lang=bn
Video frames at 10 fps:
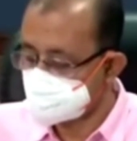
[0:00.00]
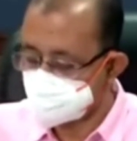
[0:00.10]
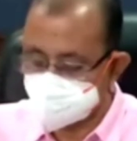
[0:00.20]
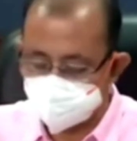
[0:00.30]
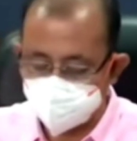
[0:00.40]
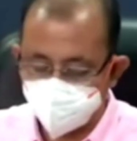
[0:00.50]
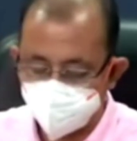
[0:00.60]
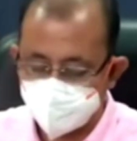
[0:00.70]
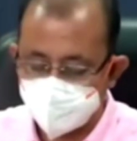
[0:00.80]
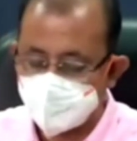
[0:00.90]
হয়েছে
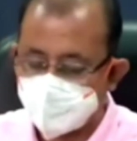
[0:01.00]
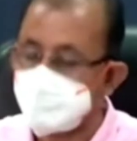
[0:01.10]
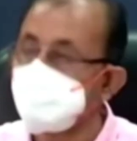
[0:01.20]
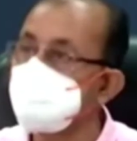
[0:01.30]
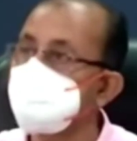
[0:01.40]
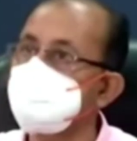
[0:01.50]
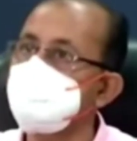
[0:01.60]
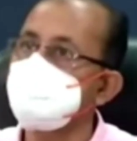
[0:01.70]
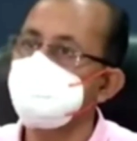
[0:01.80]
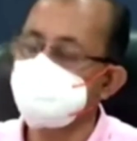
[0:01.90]
আমি সব
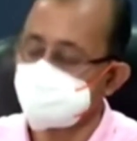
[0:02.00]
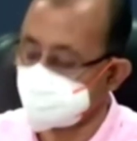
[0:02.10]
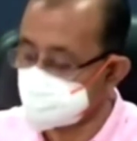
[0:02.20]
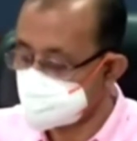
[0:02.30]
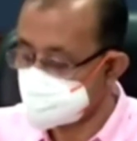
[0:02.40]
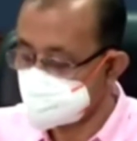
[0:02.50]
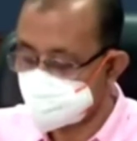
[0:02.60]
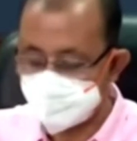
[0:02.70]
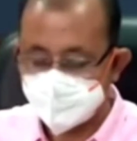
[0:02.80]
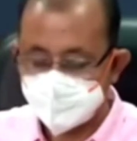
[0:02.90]
সেন্টিমিটারে বলছি
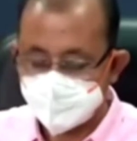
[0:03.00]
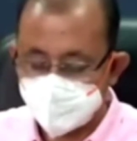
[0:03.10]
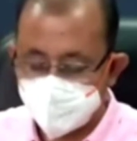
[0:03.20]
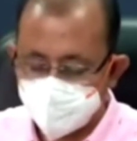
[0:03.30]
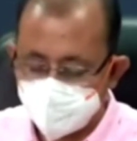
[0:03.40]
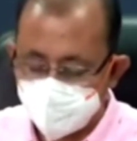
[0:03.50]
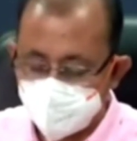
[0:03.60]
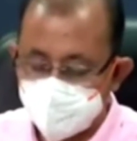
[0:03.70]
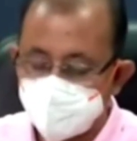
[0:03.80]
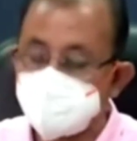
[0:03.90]
ক্যানিংয়ে
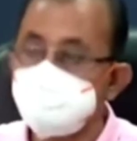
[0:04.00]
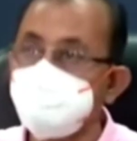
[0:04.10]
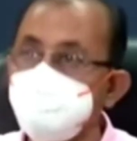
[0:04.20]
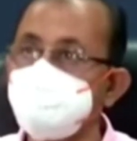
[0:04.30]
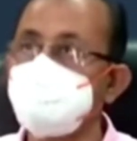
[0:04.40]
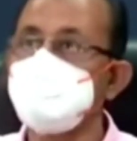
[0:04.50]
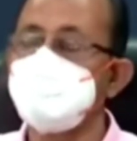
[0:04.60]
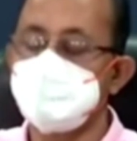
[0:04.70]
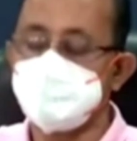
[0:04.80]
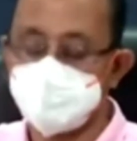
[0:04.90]
এগারো
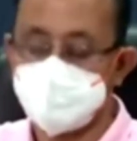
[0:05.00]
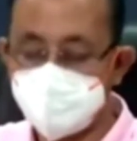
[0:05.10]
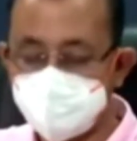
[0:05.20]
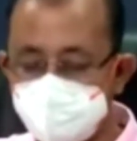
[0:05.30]
ডায়মন্ড